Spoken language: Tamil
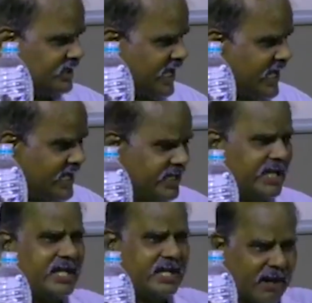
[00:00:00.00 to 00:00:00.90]

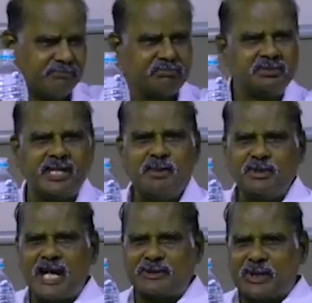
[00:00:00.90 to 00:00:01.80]
டிஇஎஃப் e
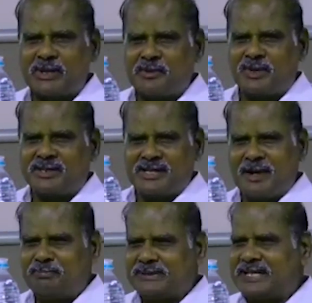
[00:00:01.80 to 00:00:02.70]
திமுக தொடங்கும் போது
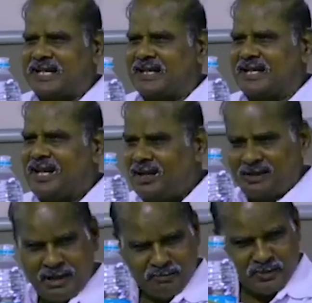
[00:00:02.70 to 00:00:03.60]
நாற்பத்தி நாலில்
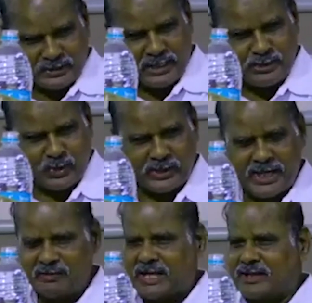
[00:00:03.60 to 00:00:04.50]
முதல்
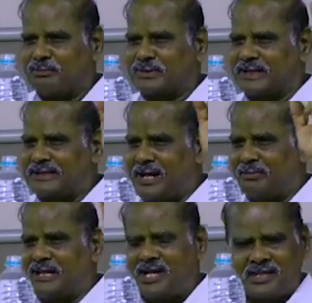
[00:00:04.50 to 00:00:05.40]
கொள்கை விளக்க புத்தகத்தில்
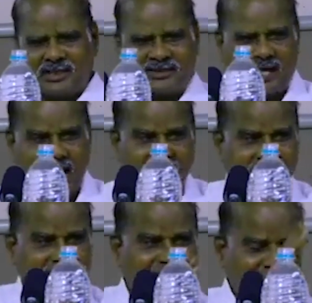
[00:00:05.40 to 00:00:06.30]
அப்படிதாங்குது
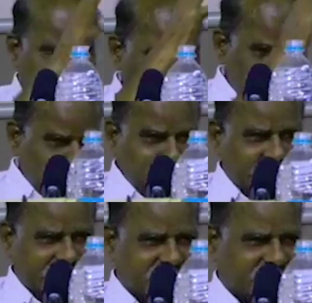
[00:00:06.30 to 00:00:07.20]
திராவிட
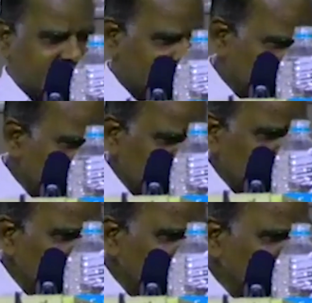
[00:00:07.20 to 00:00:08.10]
கூட்டரசு அண்ணா
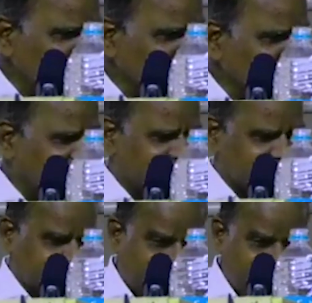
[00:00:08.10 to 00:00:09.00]
அதை தான்
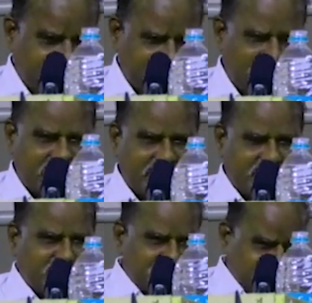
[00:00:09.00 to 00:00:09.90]
வலியுறுத்தினார் திராவிட நாடு
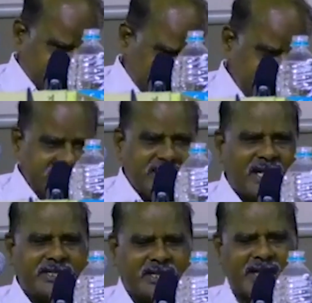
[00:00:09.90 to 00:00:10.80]
என்பது ஒரு தனி
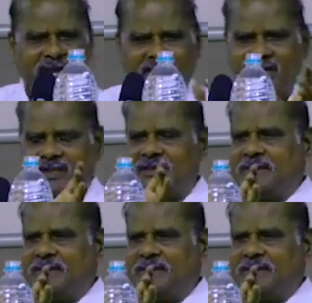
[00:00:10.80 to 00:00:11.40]
நாடு கிடையாது